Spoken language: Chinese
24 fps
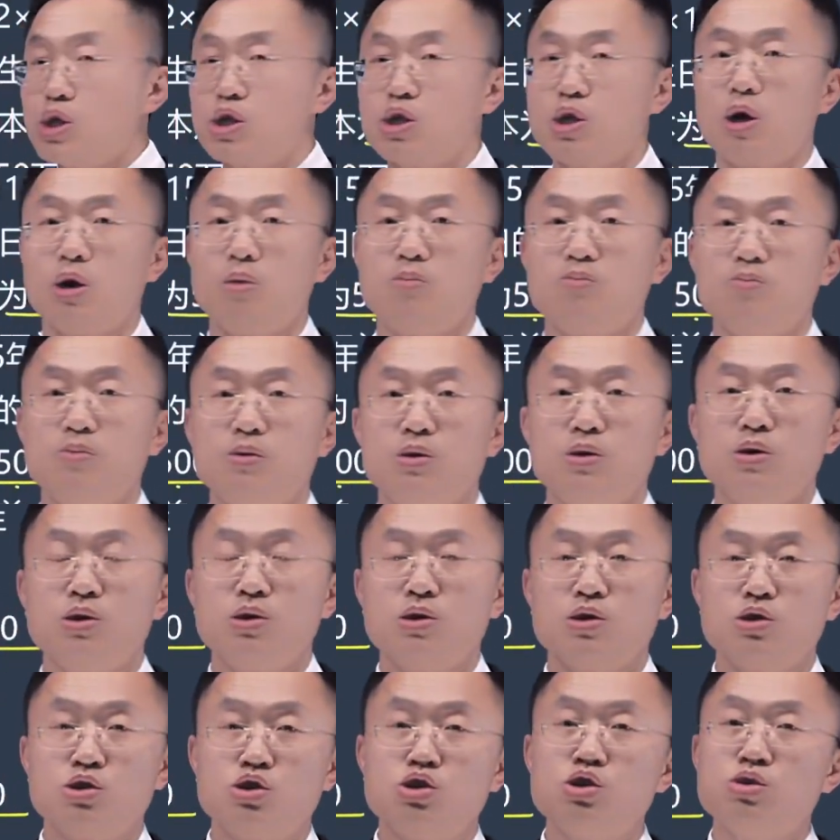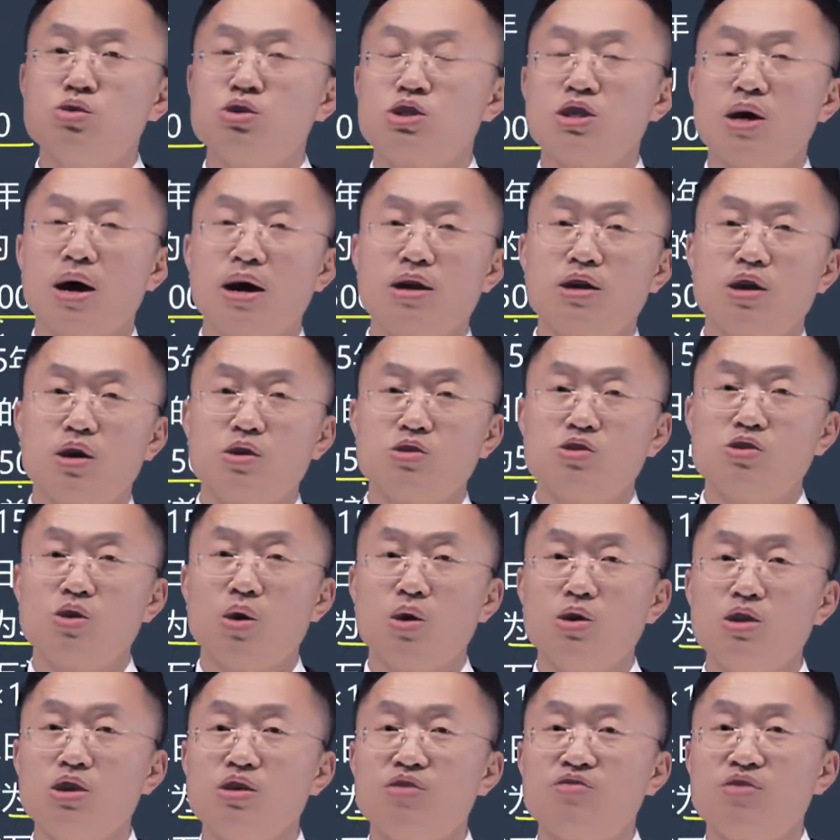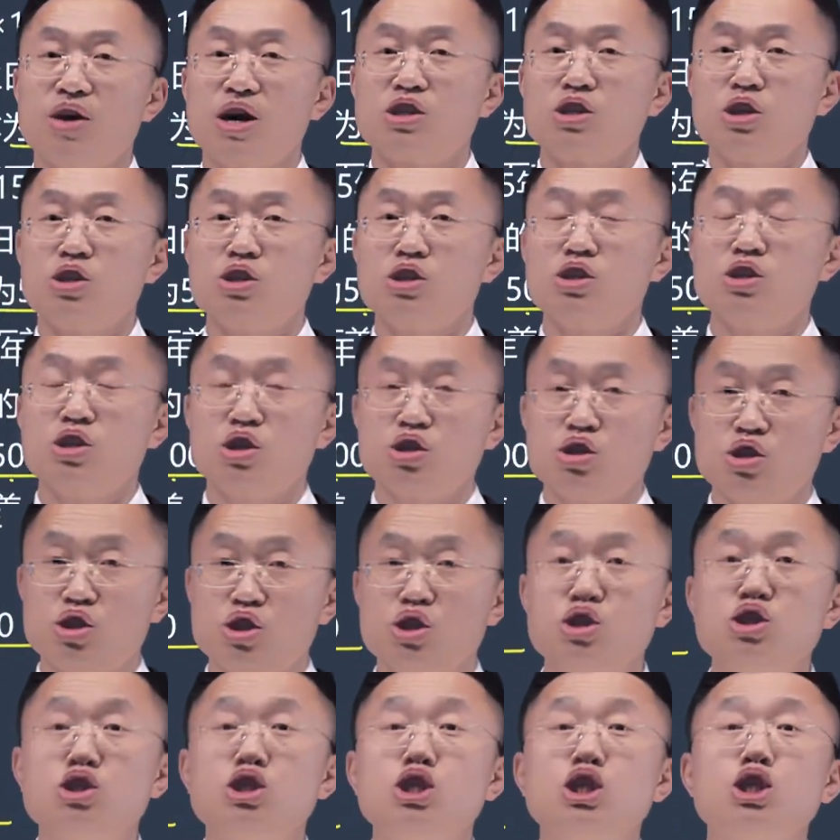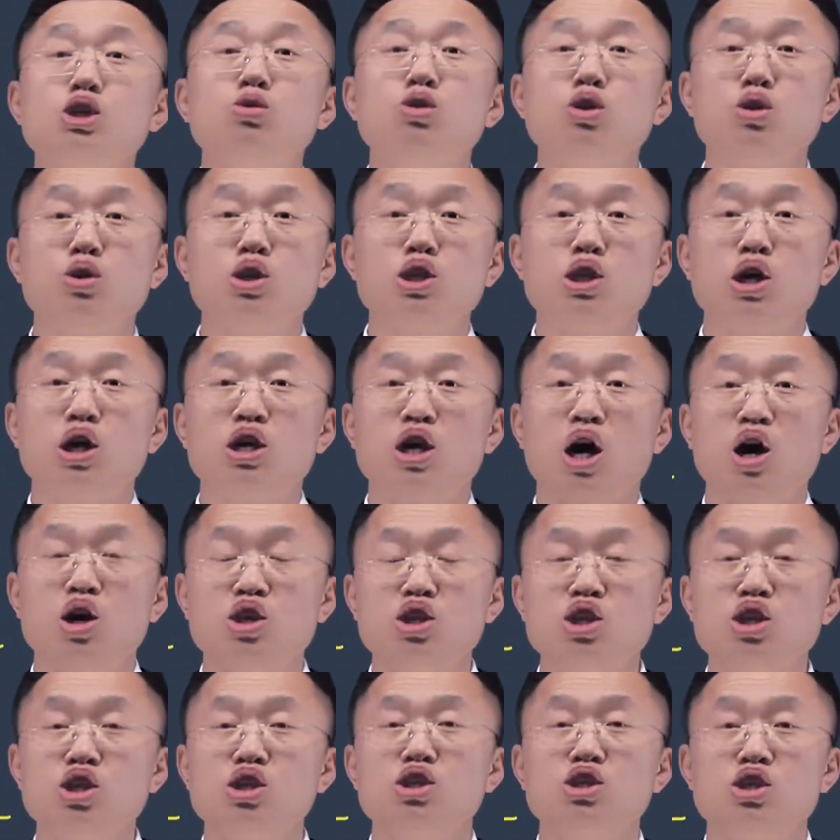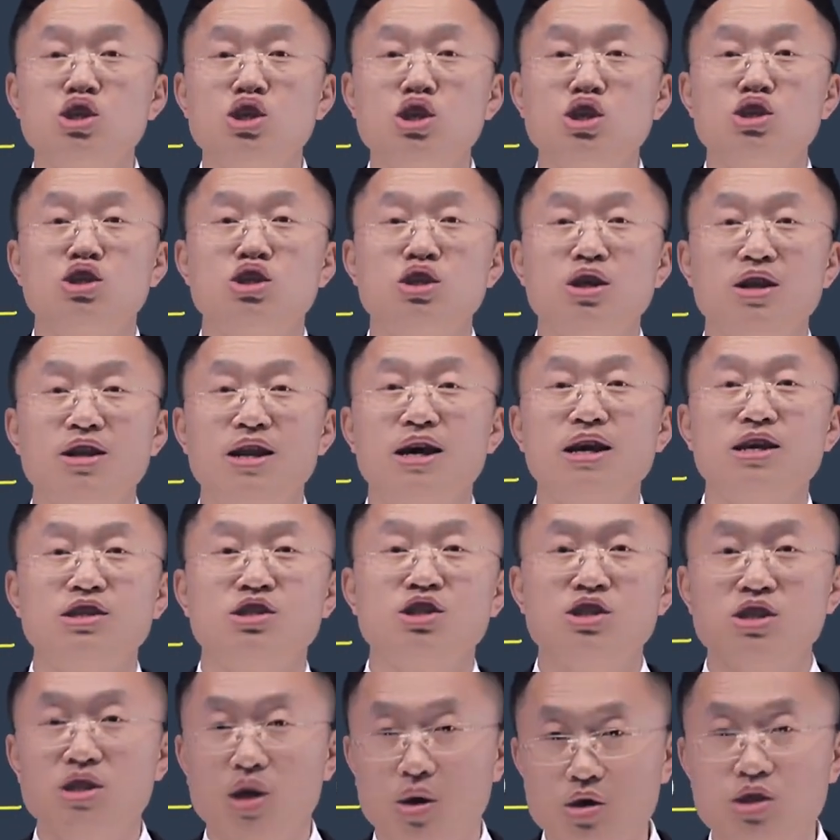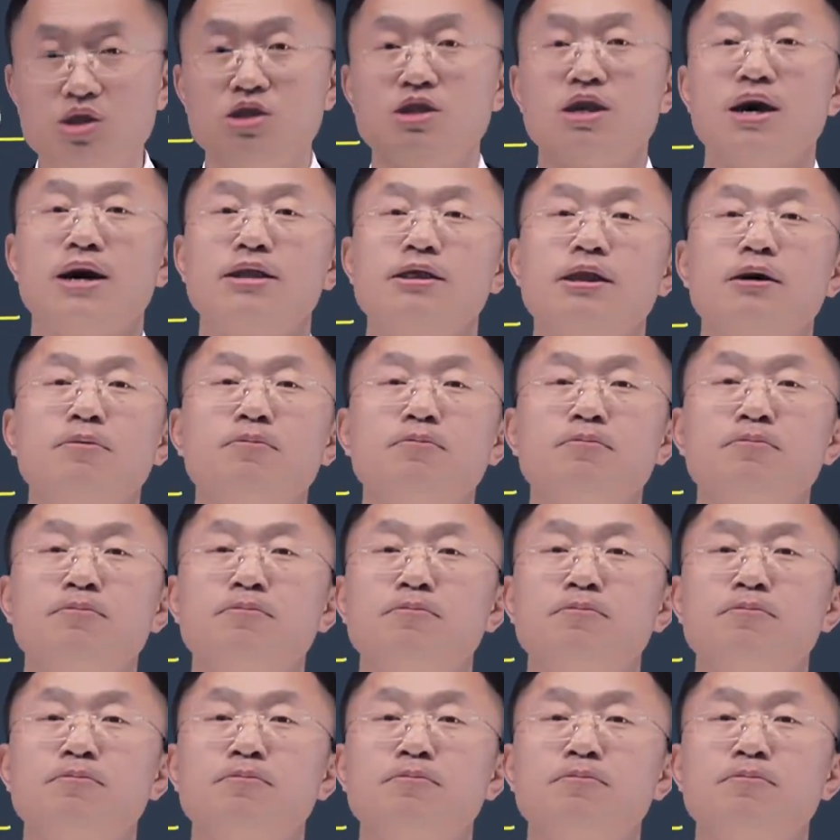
率折？就是按照交易发生日的即期汇率折，然后一期一期累积到今天的。